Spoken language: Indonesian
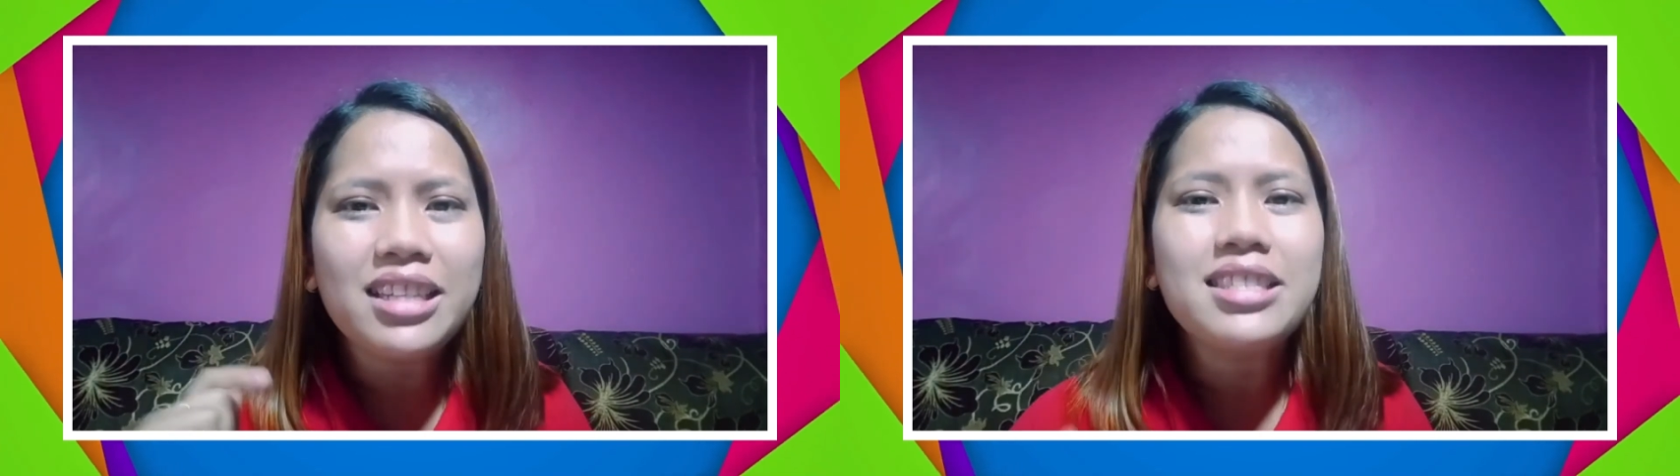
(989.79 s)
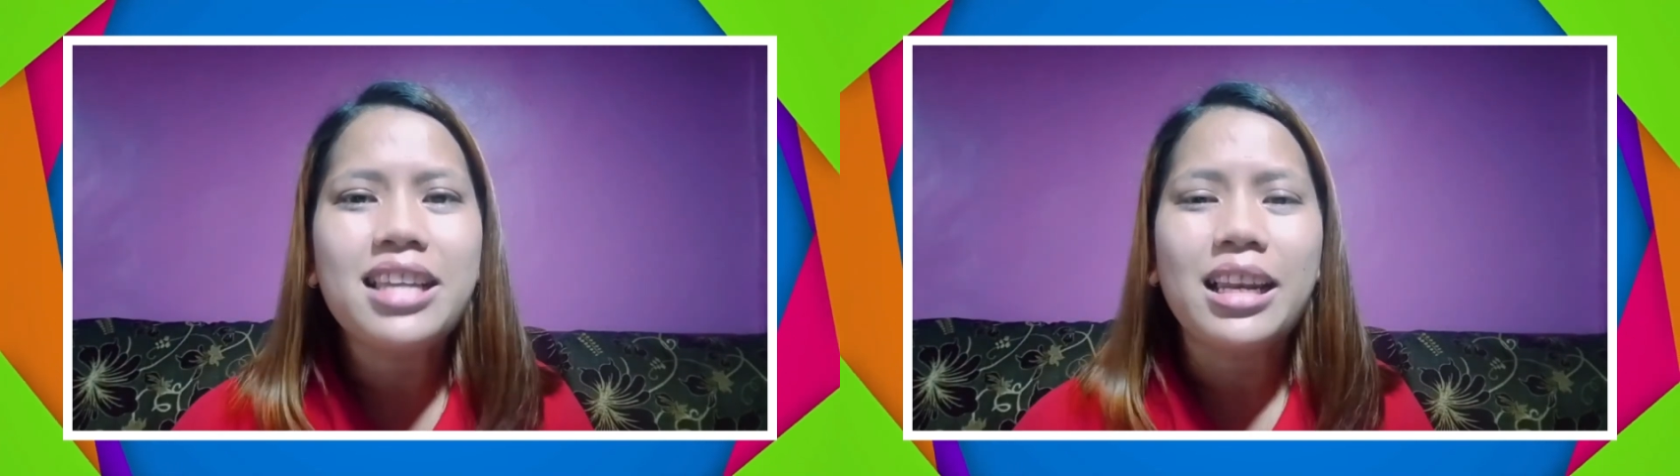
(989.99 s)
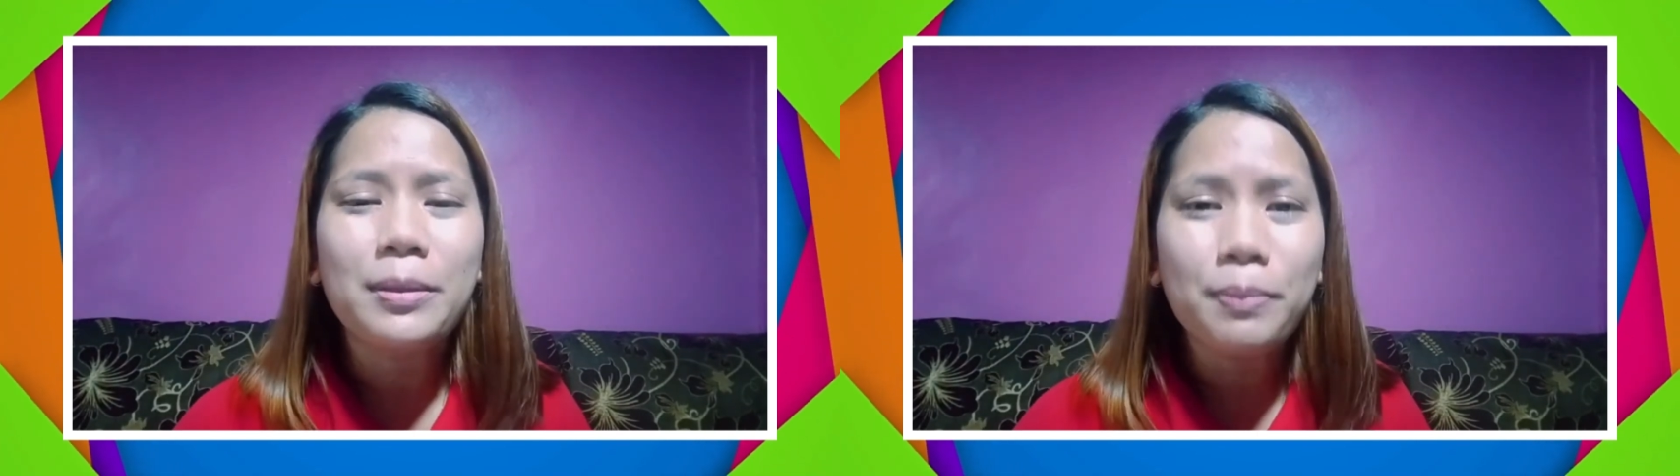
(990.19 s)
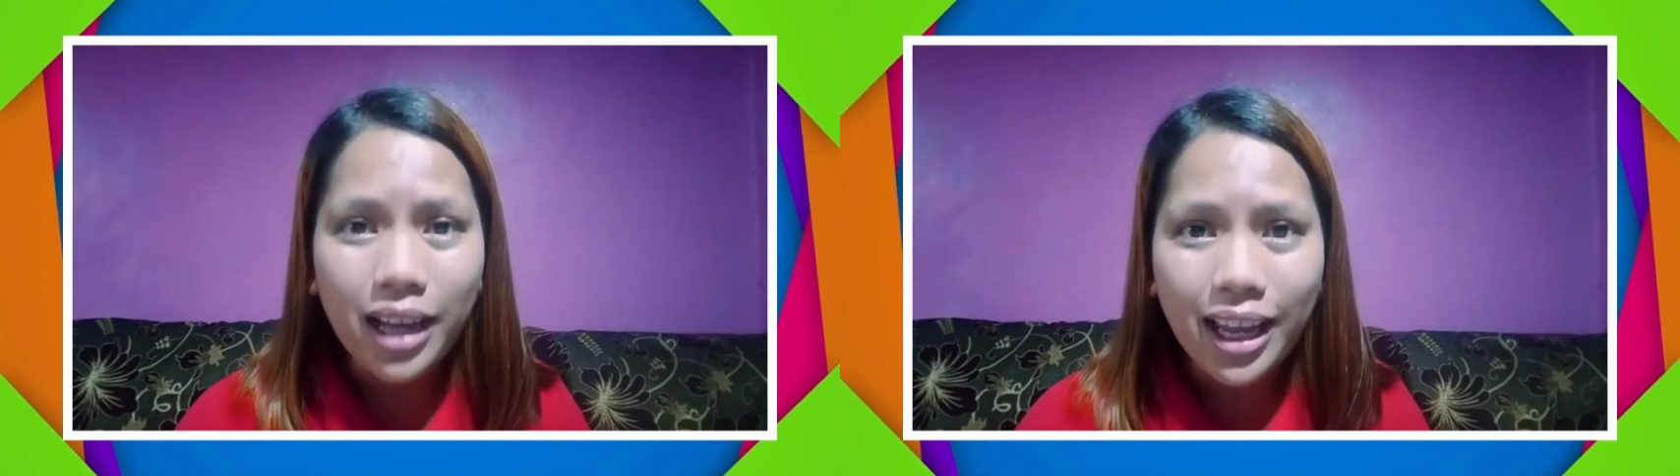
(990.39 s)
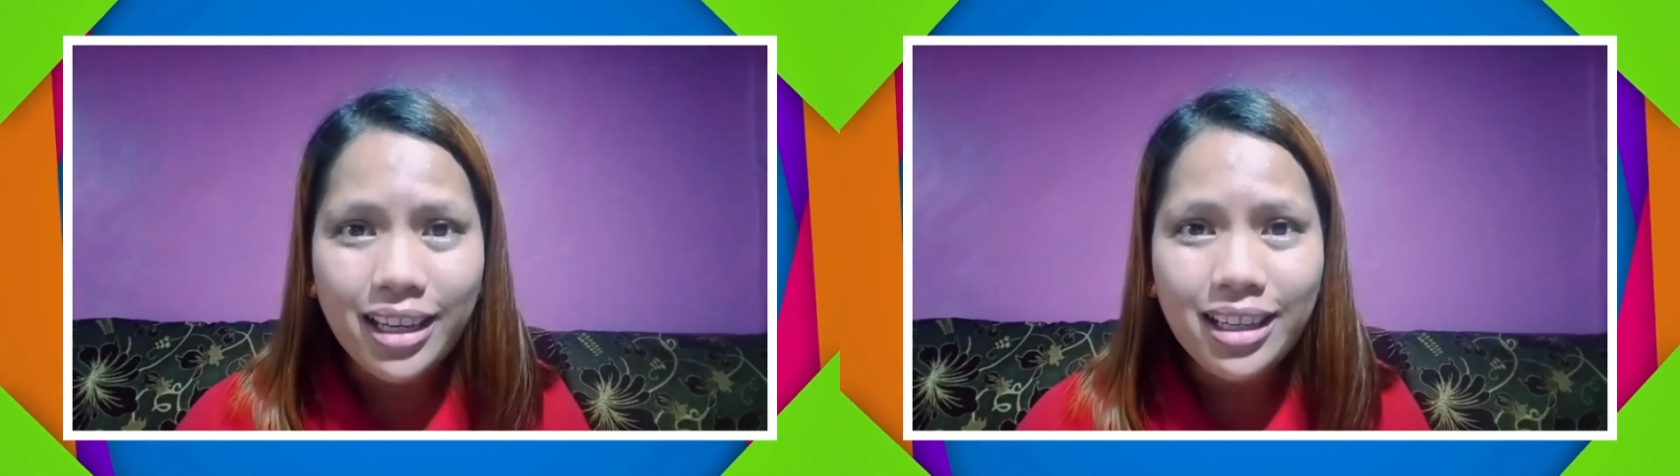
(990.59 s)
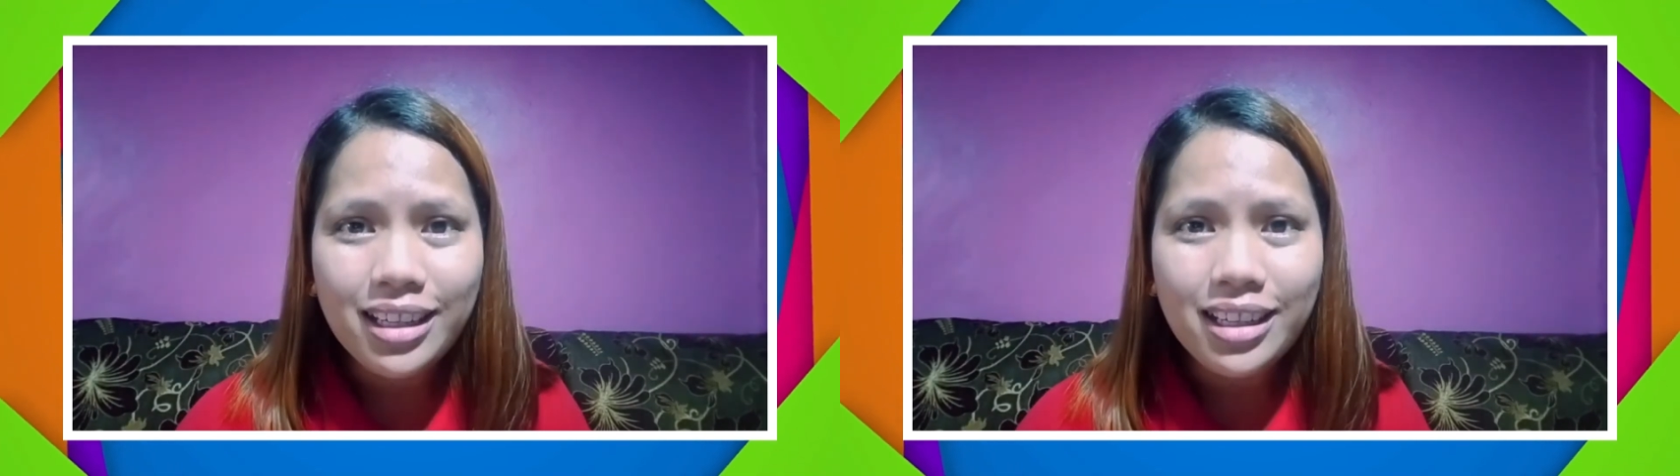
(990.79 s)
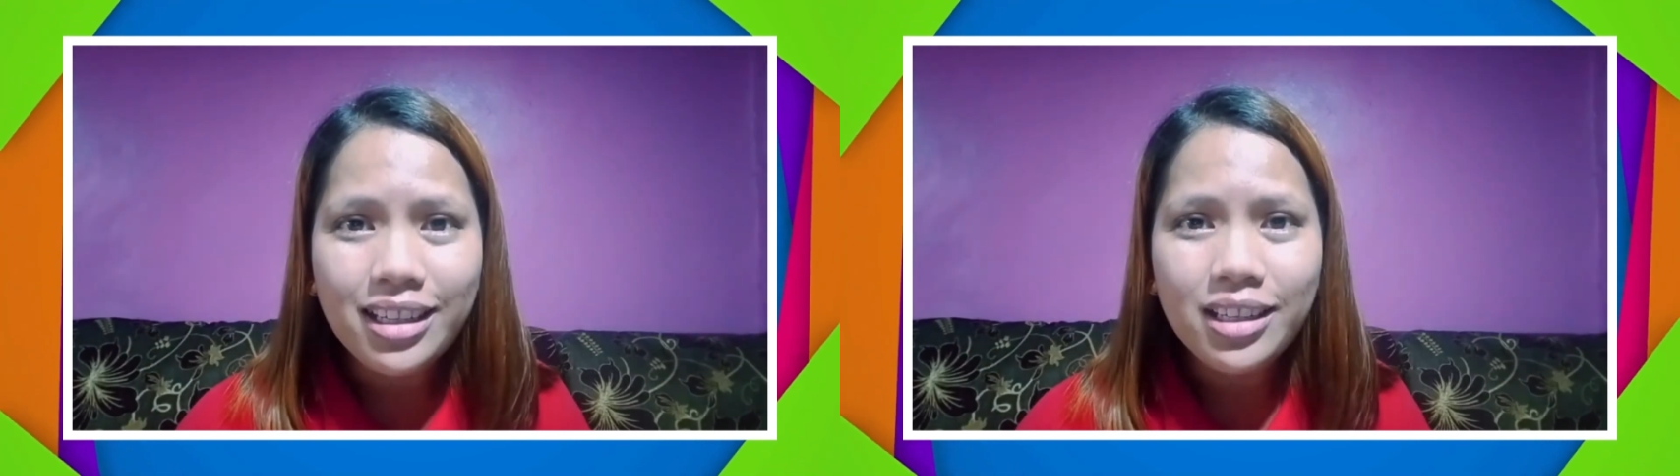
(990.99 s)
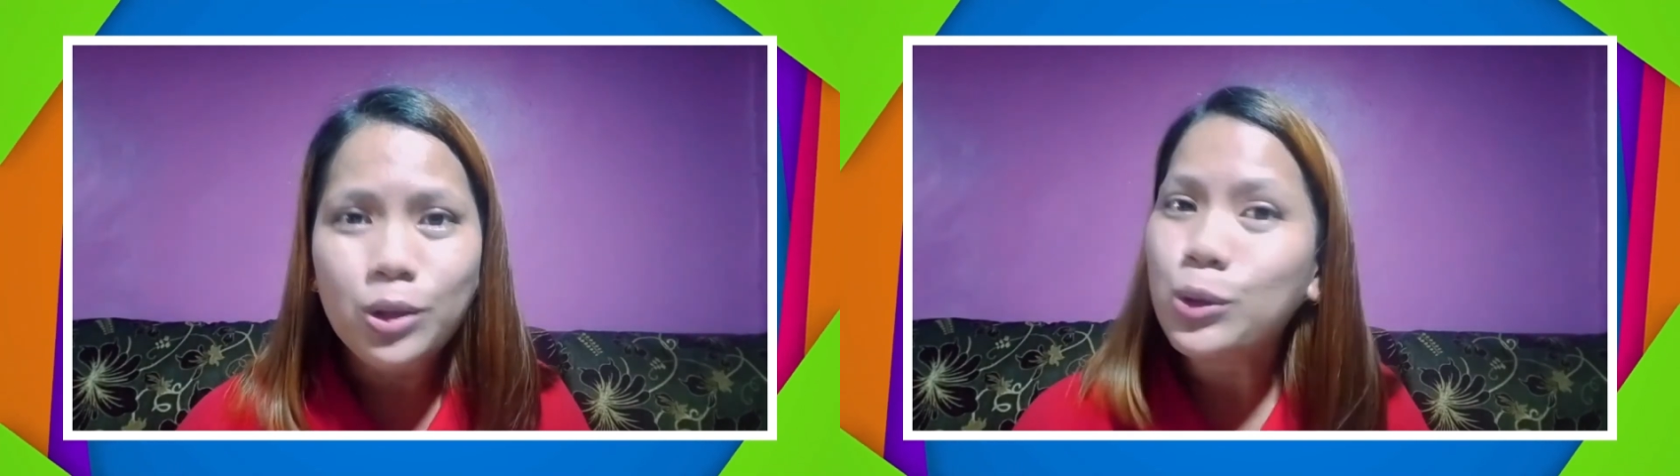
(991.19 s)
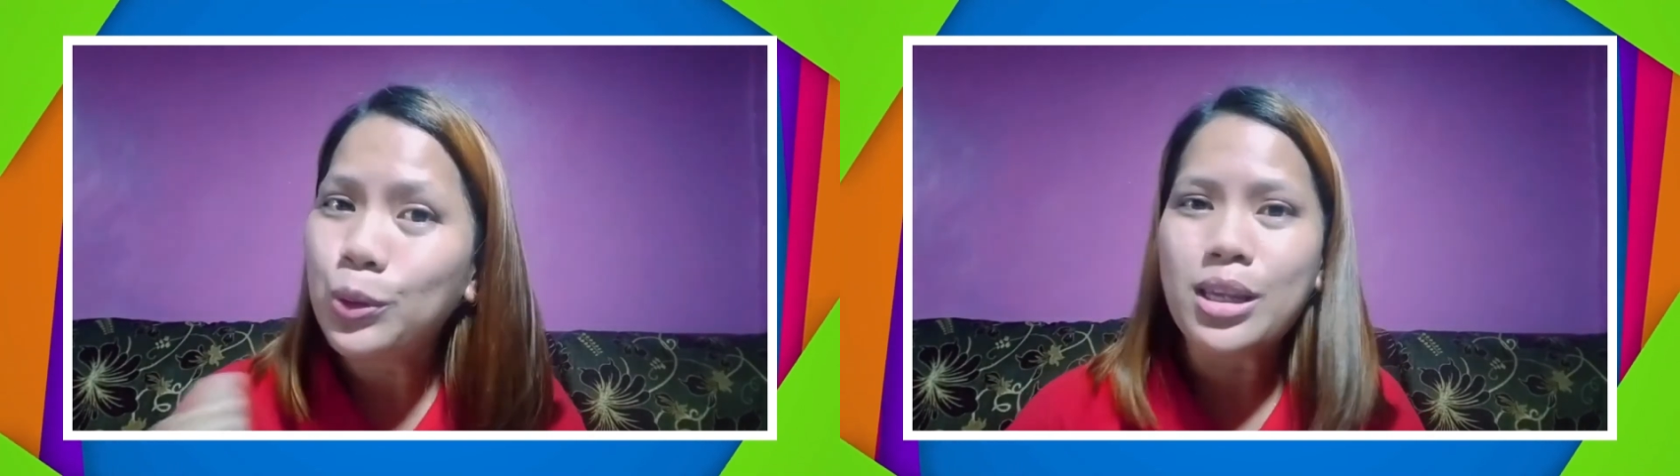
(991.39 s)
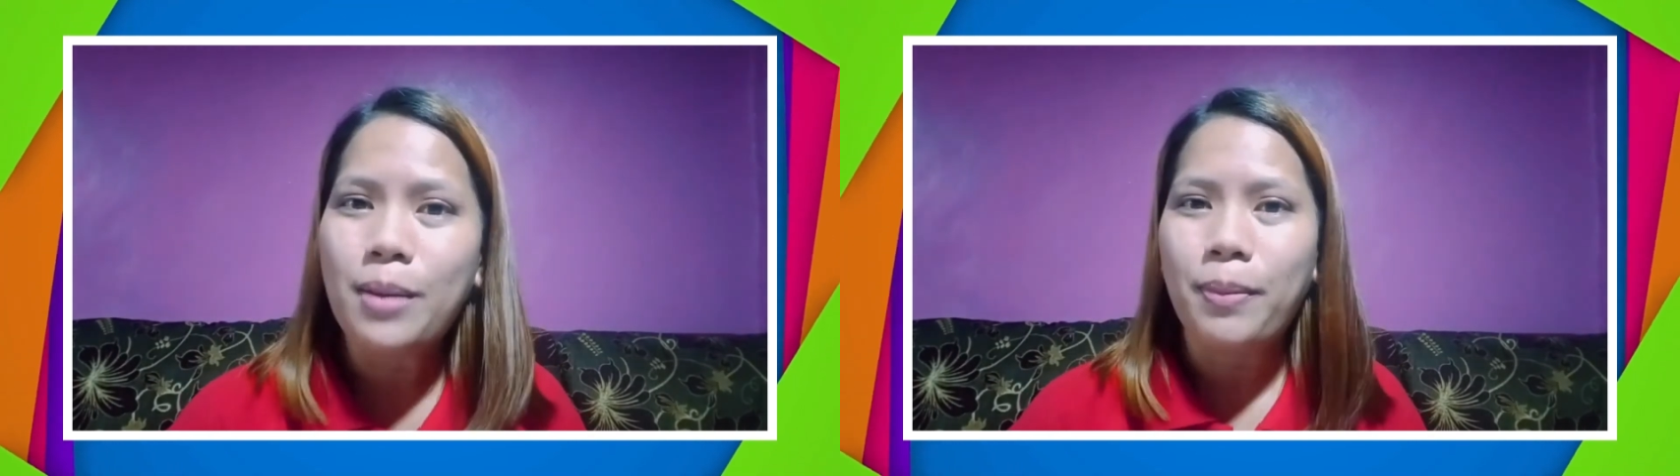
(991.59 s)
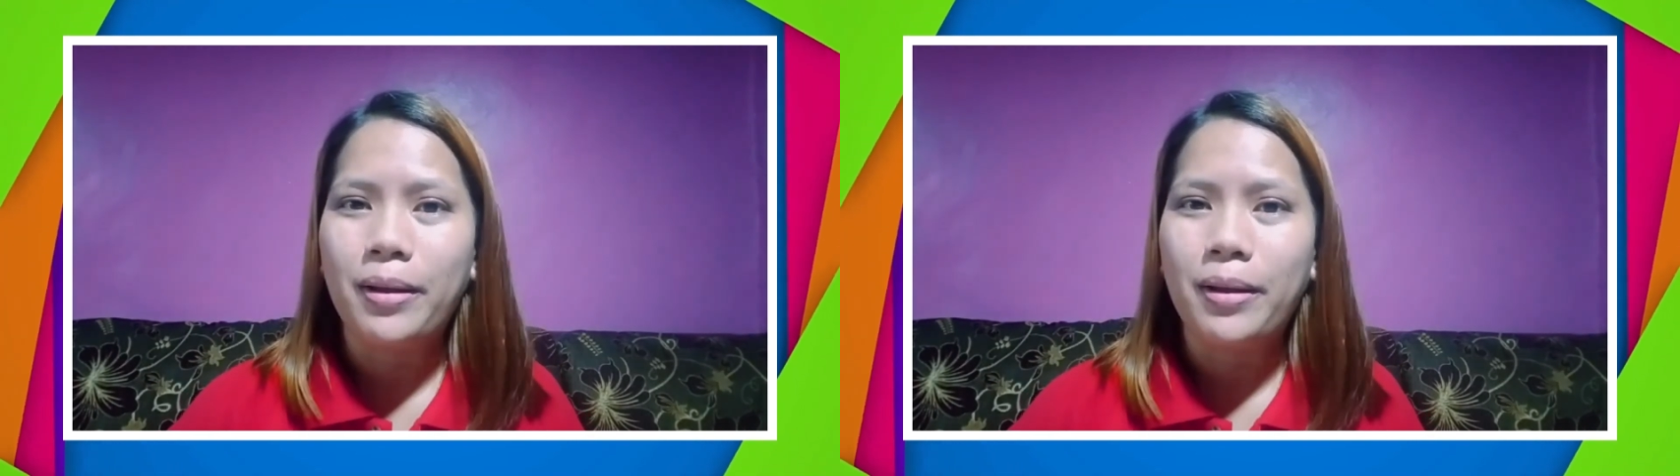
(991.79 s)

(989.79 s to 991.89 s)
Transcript: disalibkan untuk siapa?